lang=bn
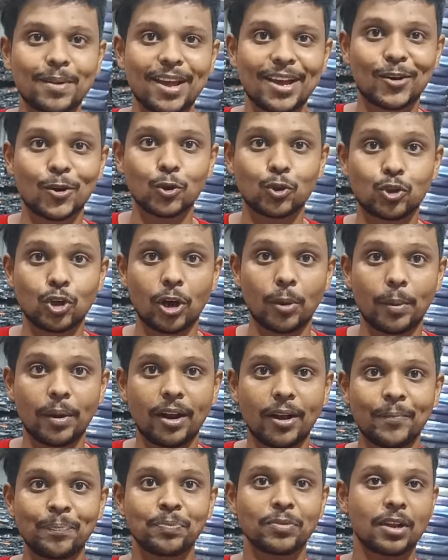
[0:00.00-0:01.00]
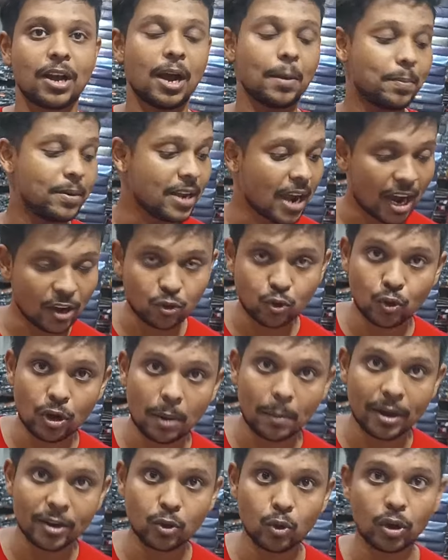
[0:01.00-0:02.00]
আপনাকে করতে হবে না আপনি
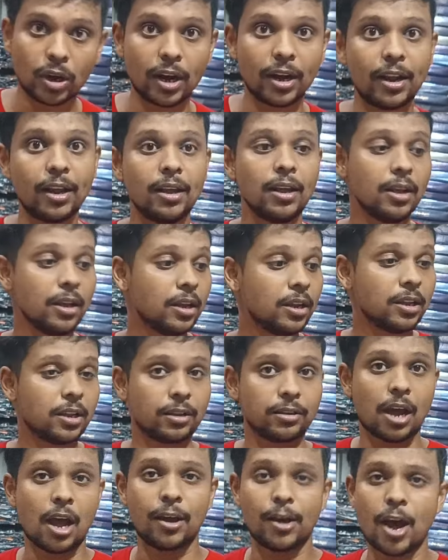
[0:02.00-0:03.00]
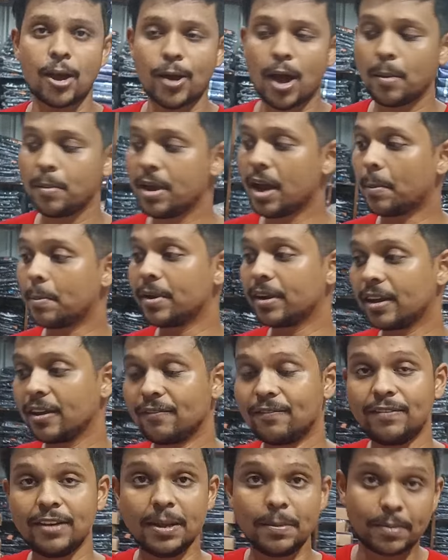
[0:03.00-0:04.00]
আসুন আমার দোকানে আমি
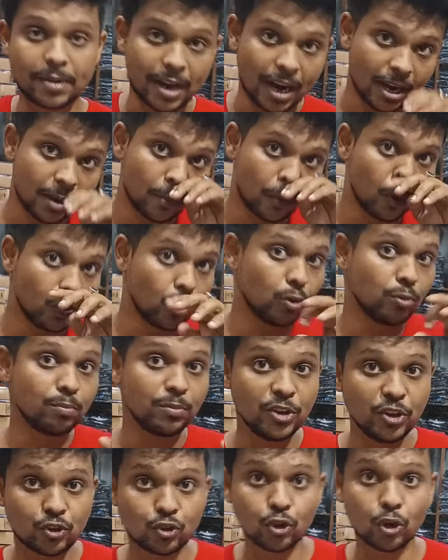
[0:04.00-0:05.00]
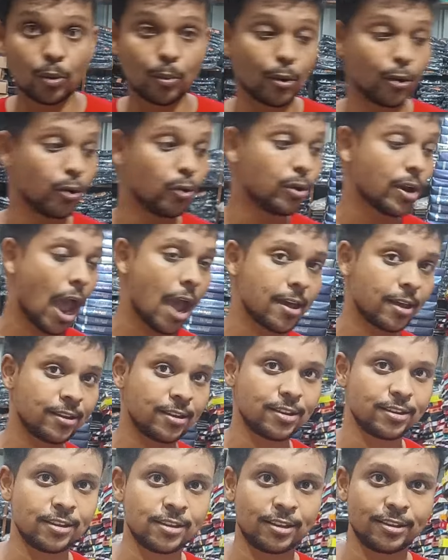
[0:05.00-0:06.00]
আপনাকে ফ্লিপকার্ট বলুন মিশো বলুন
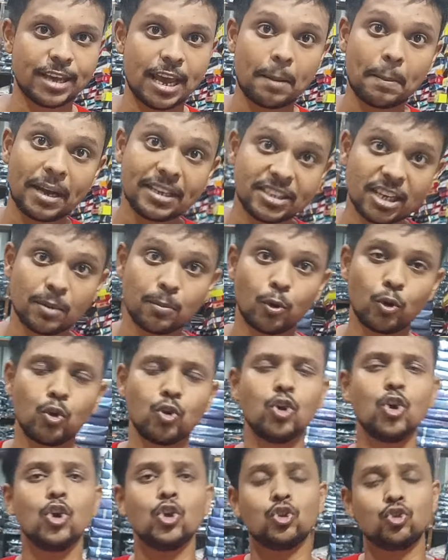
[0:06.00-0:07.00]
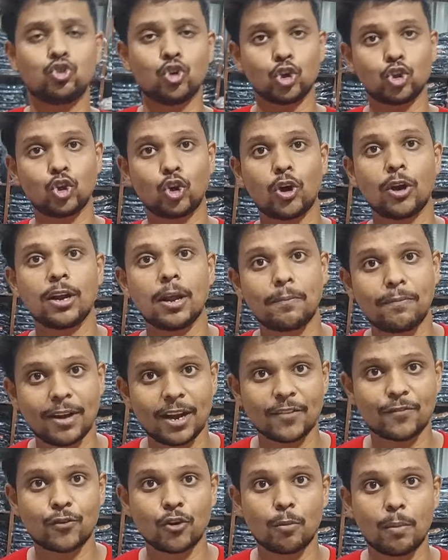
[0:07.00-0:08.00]
অ্যামাজন বলুন যত কটা
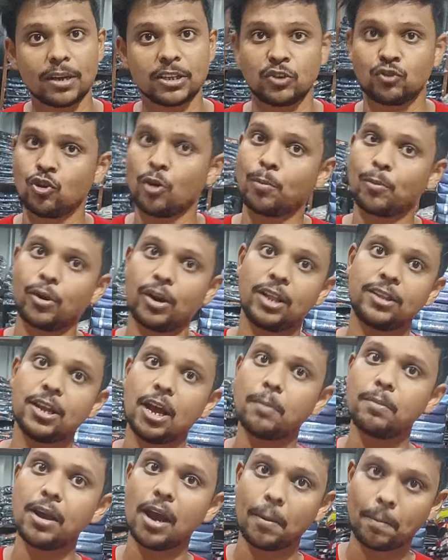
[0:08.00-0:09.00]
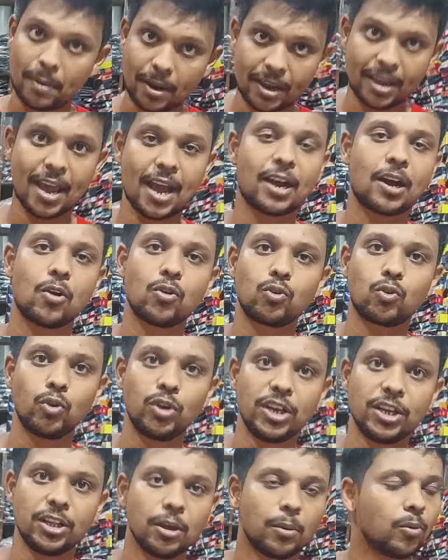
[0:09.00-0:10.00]
প্ল্যাটফর্ম আছে সব কটাতে আমি আপনাকে অ্যাকাউন্ট
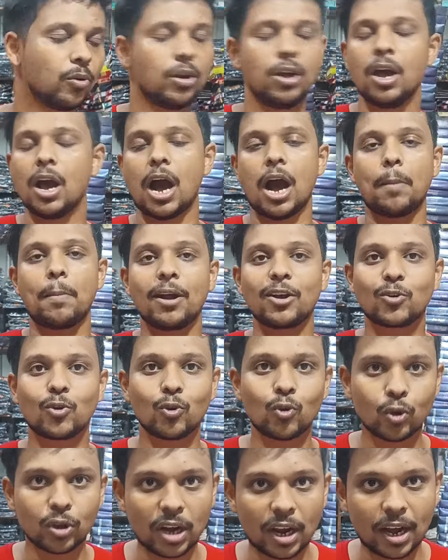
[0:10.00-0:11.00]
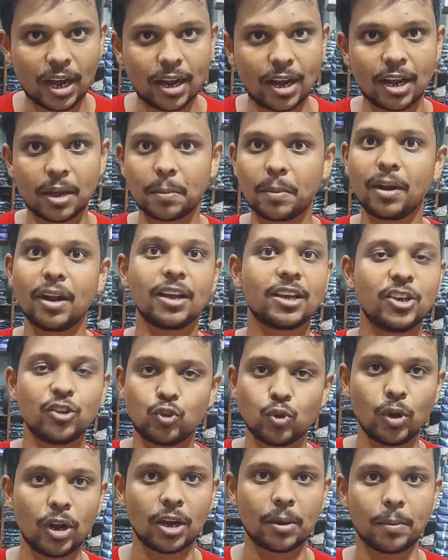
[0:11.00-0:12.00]
খুলিয়ে দেবো আমার কোনো টাকা লাগবে না
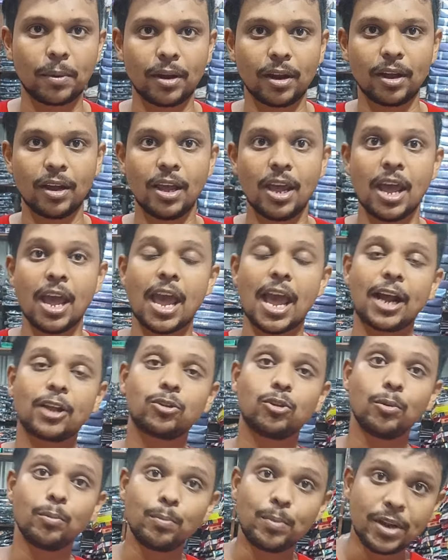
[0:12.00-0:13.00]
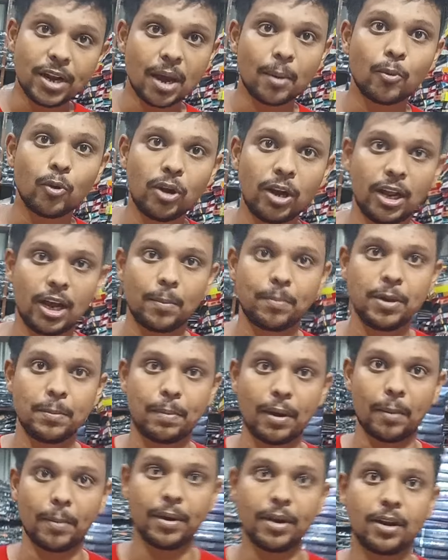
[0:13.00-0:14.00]
কিছু লাগবে না একদম বিনামূল্যে
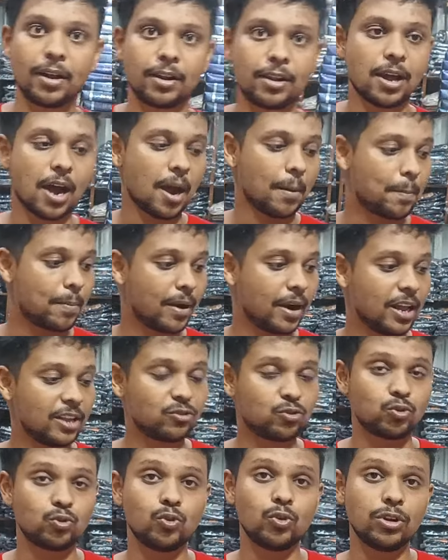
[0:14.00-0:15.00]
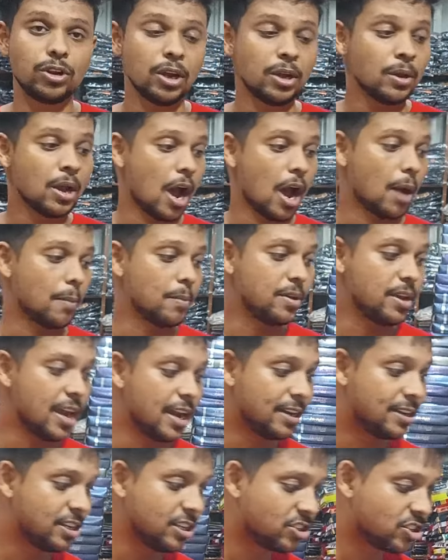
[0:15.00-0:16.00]
আপনি পাবেন আপনারা শুধু আমি
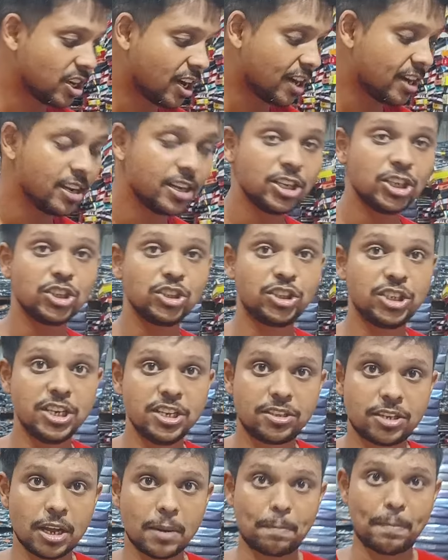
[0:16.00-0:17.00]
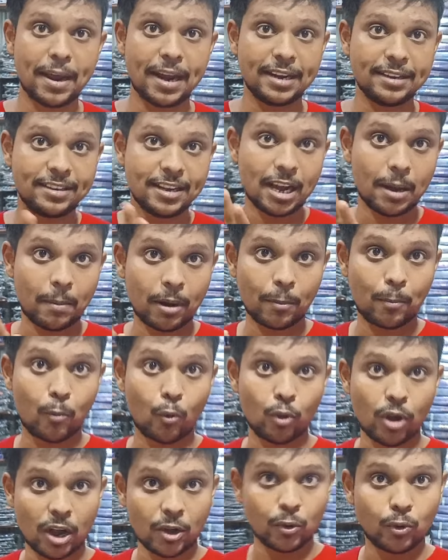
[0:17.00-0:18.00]
এই টি শার্ট জিন্সের প্যান্ট যে আমার
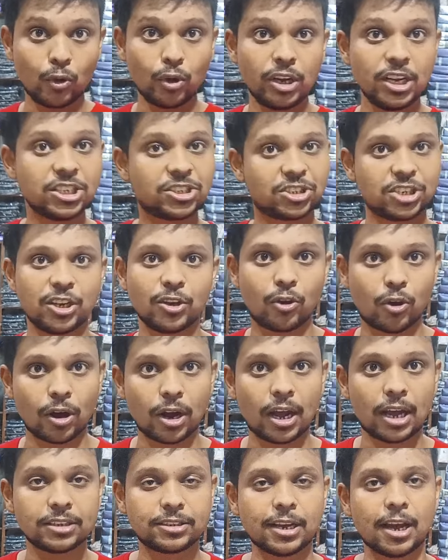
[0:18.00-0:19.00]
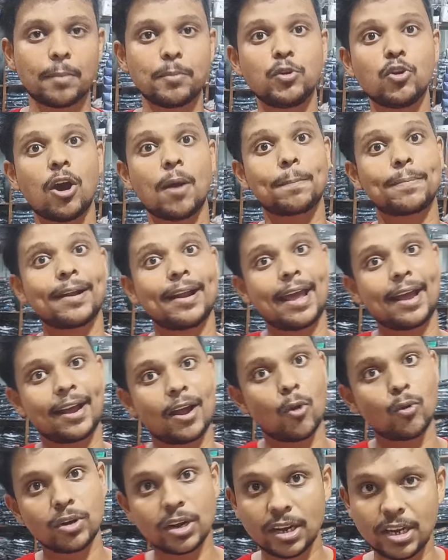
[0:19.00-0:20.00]
প্রোডাক্টগুলো লিস্টিং করা আছে আমিও আপনার
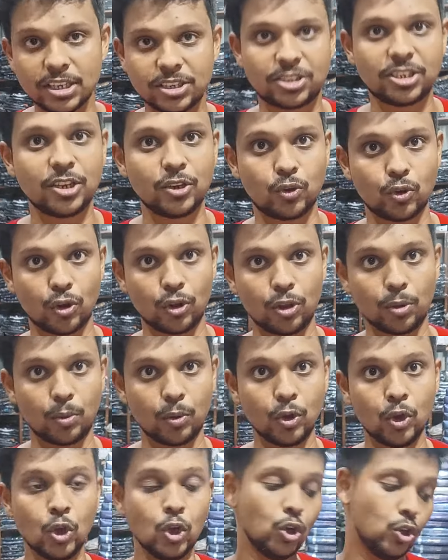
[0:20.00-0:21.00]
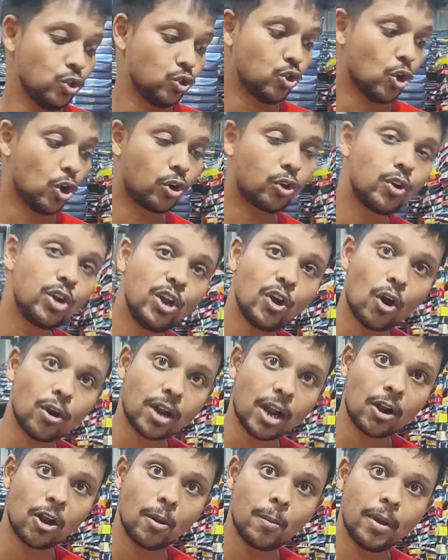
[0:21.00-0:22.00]
অ্যাকাউন্টে লিস্টিং করে দেবো যখনই
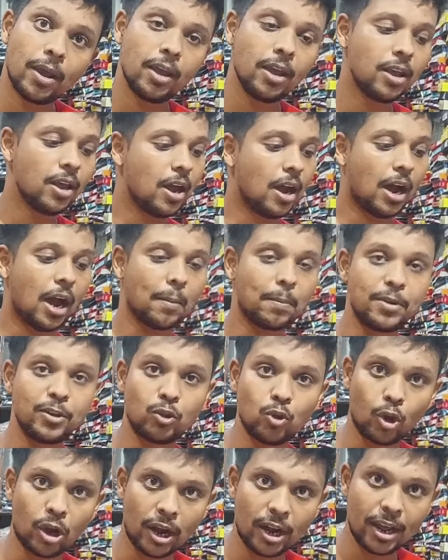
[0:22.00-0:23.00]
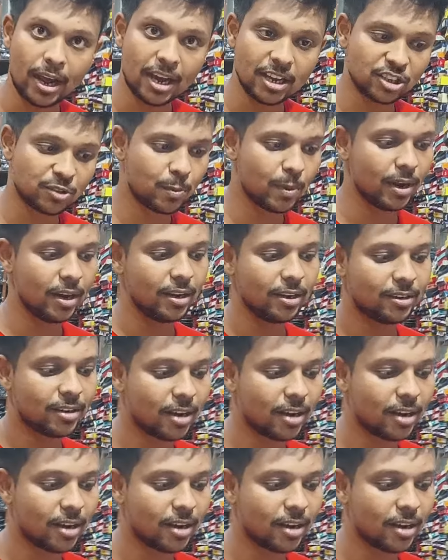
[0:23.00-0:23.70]
অর্ডার হবে আপনি দোকানে আসবেন